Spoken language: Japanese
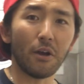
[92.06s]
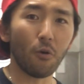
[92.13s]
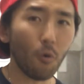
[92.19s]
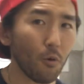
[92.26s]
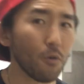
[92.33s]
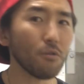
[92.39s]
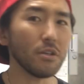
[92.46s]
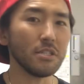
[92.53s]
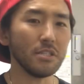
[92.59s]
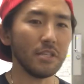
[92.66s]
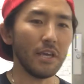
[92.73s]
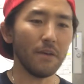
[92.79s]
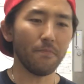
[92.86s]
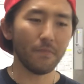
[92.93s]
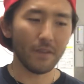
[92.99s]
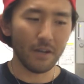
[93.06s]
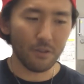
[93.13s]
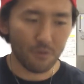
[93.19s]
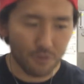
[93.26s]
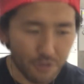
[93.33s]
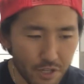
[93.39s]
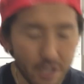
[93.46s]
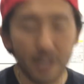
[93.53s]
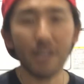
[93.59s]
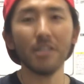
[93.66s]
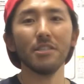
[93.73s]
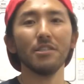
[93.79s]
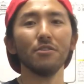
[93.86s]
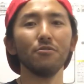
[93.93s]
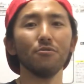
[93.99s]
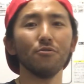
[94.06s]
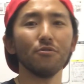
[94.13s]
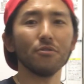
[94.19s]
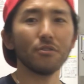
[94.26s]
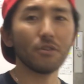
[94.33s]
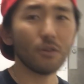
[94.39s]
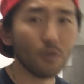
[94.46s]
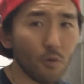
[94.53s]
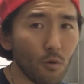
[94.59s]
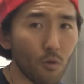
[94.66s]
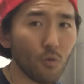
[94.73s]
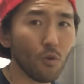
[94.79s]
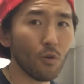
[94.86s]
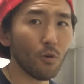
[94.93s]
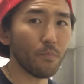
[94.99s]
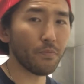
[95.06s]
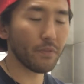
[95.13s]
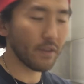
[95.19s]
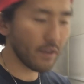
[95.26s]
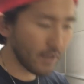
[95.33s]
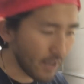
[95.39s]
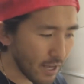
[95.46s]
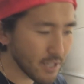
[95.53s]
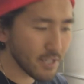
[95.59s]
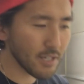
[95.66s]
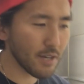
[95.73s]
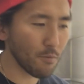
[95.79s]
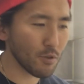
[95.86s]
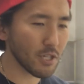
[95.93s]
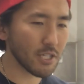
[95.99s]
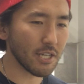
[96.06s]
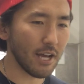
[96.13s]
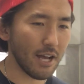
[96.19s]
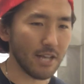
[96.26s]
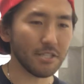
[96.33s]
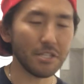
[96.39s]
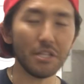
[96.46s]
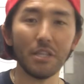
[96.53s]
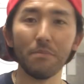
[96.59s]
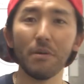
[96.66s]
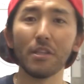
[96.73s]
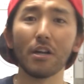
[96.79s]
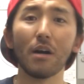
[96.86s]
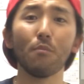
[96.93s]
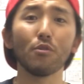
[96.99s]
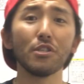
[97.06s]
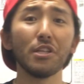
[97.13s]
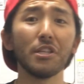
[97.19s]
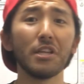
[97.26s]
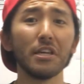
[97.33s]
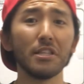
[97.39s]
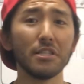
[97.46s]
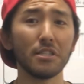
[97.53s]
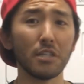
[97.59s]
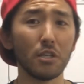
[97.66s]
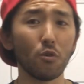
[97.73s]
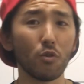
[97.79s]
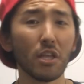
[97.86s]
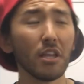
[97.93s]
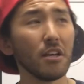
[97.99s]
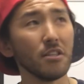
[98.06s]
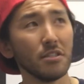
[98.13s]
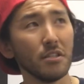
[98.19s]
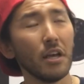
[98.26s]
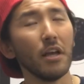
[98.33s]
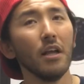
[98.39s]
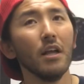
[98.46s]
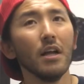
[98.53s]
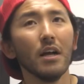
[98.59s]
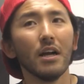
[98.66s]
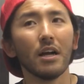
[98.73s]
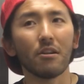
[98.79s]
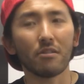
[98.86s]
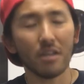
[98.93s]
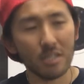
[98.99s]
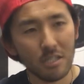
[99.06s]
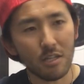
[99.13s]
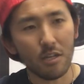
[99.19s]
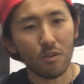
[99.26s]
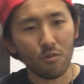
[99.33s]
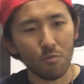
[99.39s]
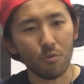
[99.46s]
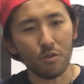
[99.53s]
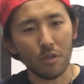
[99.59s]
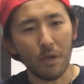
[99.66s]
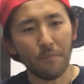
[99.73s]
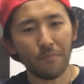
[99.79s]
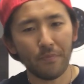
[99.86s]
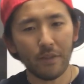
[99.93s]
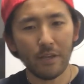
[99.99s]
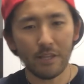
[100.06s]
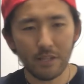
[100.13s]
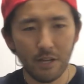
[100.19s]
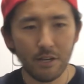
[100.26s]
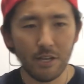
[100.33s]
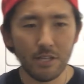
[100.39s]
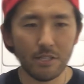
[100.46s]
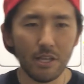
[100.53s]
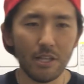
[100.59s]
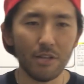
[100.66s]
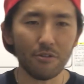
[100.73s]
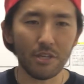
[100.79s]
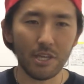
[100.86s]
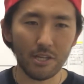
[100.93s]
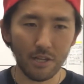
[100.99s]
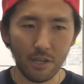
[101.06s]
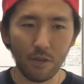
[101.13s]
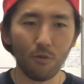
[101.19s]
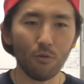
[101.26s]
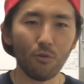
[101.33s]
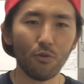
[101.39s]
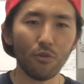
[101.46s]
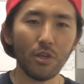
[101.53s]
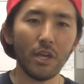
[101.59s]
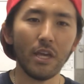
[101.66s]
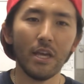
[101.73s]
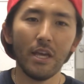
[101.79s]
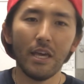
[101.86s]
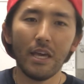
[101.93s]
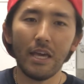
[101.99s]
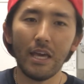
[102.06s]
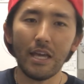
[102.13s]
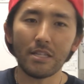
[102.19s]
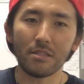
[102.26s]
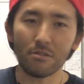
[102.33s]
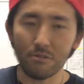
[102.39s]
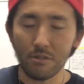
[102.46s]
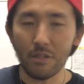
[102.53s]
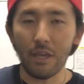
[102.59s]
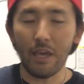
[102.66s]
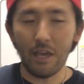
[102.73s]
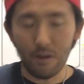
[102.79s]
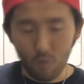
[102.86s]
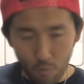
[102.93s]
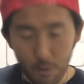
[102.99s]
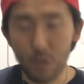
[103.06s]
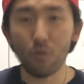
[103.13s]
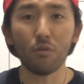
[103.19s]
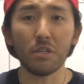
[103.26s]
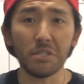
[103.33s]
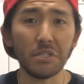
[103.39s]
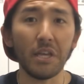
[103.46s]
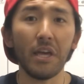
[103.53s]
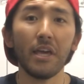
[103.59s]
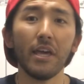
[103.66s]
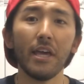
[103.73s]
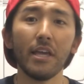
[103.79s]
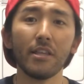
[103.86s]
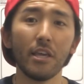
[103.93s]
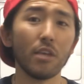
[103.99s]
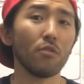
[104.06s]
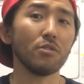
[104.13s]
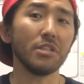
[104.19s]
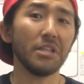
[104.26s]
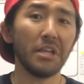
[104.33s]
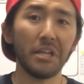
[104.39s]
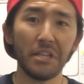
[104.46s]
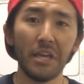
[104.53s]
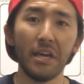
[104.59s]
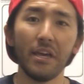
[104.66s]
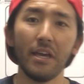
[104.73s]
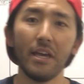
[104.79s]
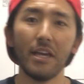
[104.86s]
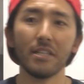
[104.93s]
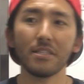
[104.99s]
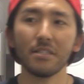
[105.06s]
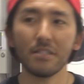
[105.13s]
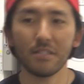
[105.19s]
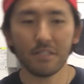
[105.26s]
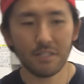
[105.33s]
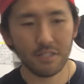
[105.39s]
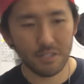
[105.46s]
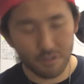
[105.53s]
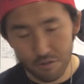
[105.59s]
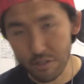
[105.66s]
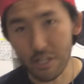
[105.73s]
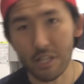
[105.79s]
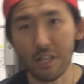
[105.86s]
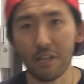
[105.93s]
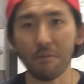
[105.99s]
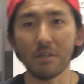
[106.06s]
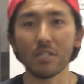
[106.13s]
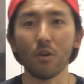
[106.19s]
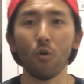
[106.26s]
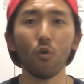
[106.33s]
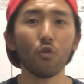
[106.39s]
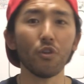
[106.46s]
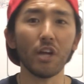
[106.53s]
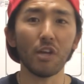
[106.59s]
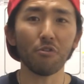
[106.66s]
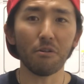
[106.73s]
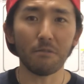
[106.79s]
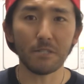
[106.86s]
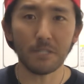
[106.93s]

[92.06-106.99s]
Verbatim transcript: これをですね、あの、繰り返してる、この感じがもしかしたら焦りに見えたかもしれないんですけど、ただですね、あの、確かにと思って、一旦冷静になるきっかけを本当に、えー、作って、えコメントをですね、え提供していただいて、えー、作っていただきました。本当にありがとうございま